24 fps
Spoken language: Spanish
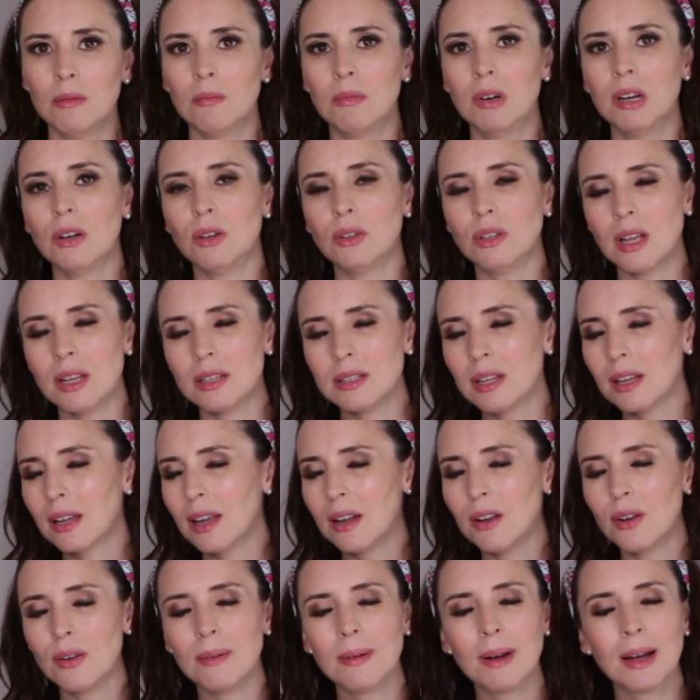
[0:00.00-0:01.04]
Bueno, ya sé que
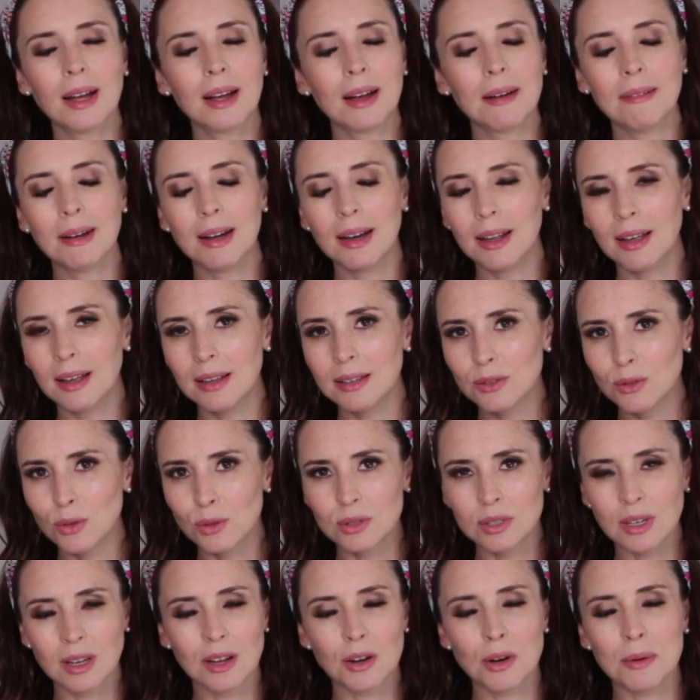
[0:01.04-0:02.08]
no va a acabar esto,
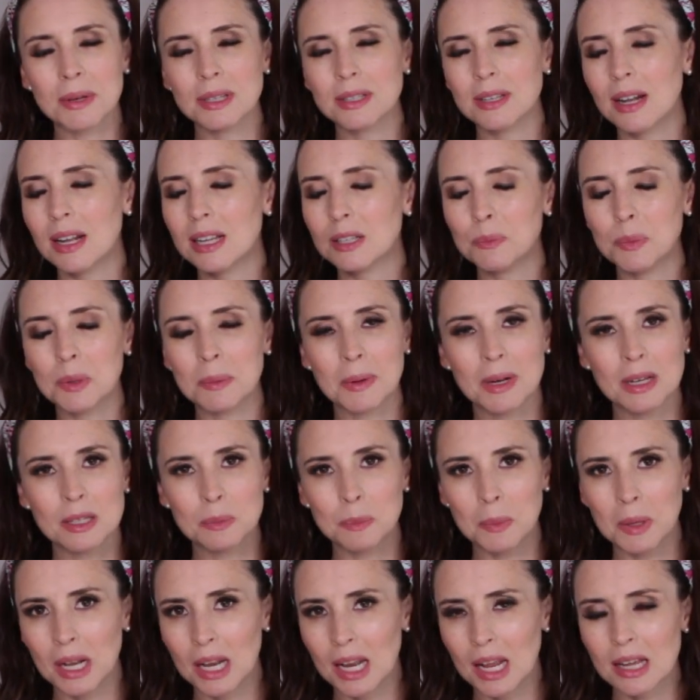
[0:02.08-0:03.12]
sé que no va a ser las primeras
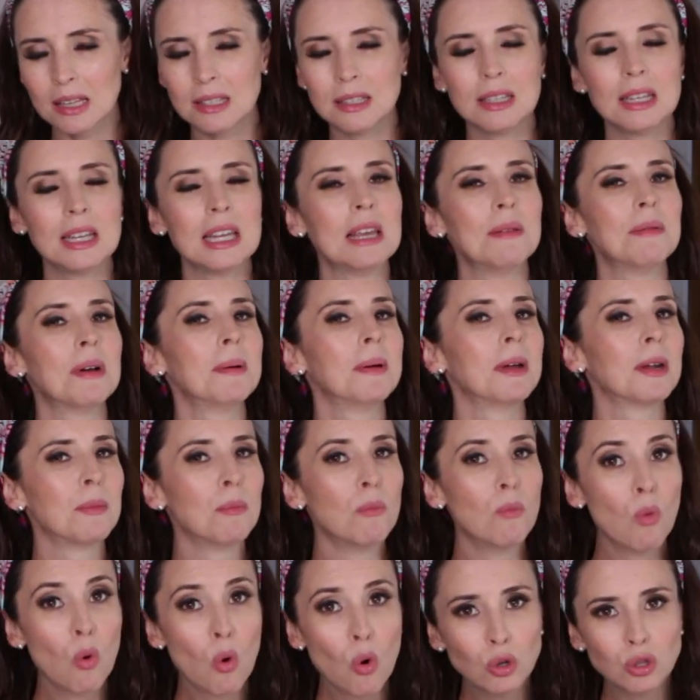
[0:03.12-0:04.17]
peleas y va a haber
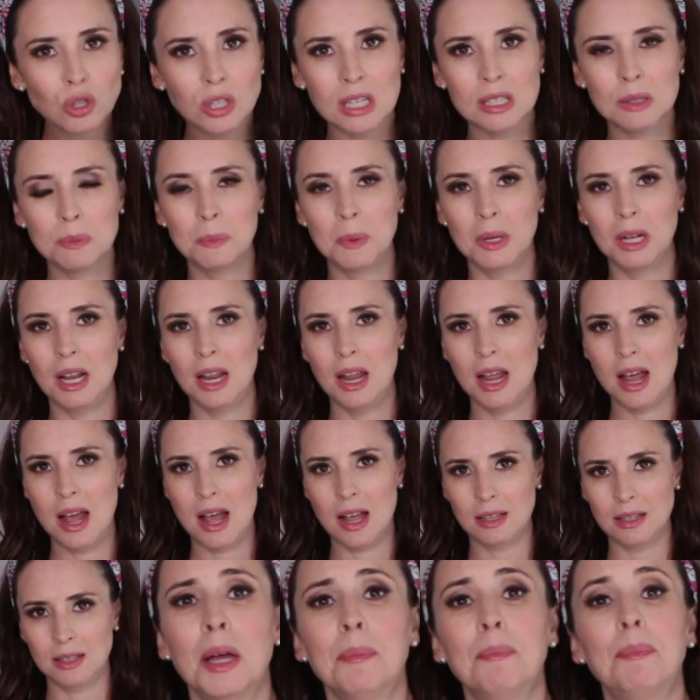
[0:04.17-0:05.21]
muchas
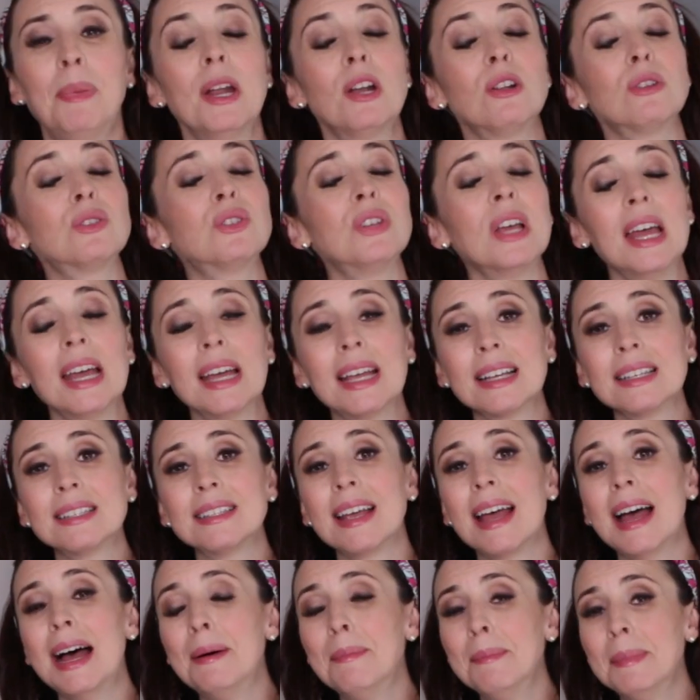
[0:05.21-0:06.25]
peleas, pero sé que se
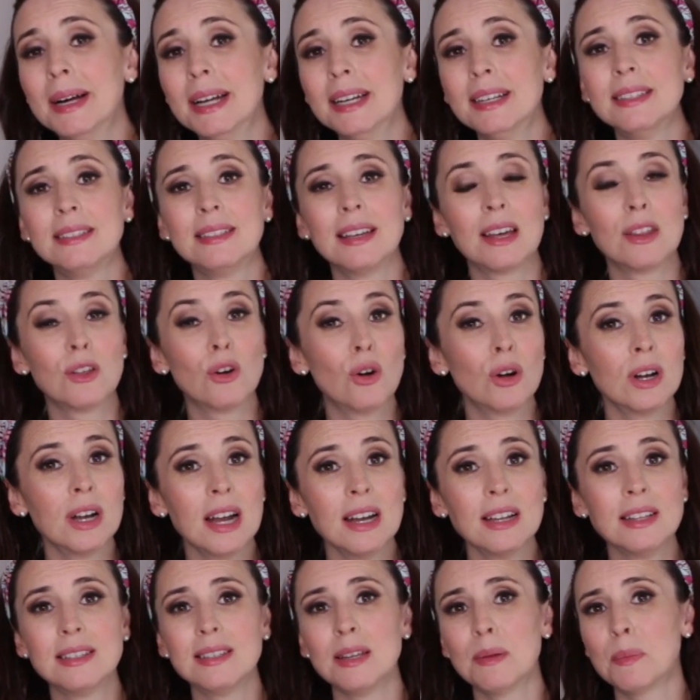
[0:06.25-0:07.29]
aman y se
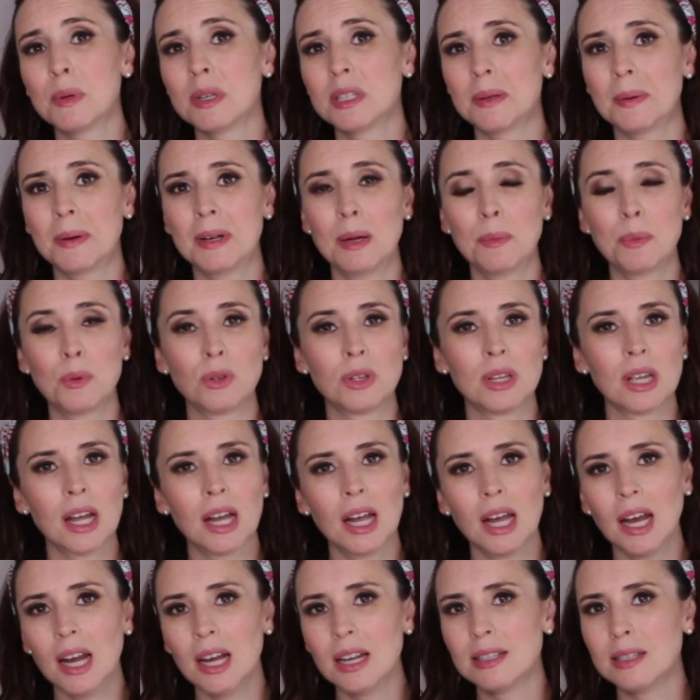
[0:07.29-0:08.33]
adoran y siempre se van a
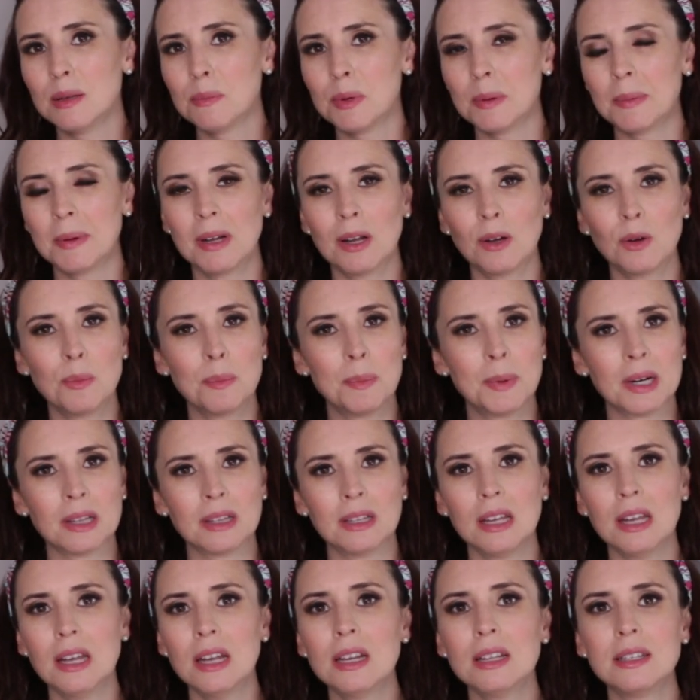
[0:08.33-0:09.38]
proteger y siempre van a
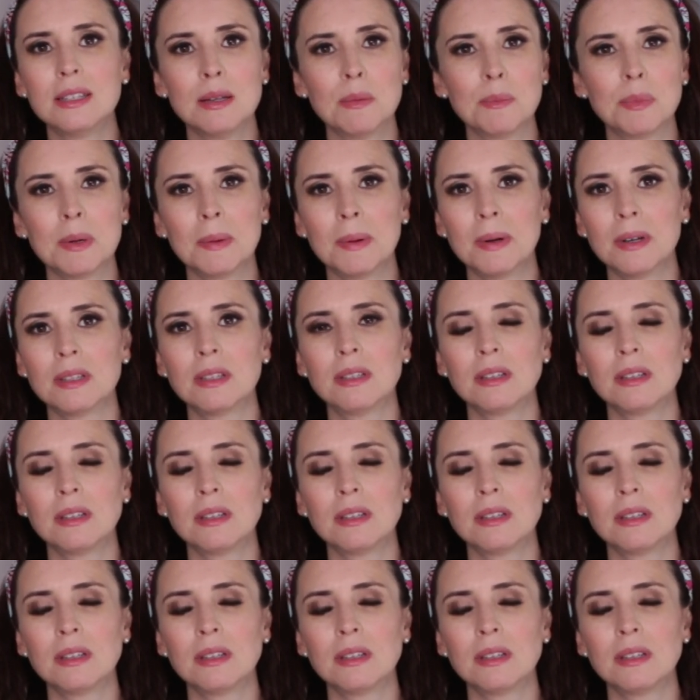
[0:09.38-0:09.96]
compartir y siempre van a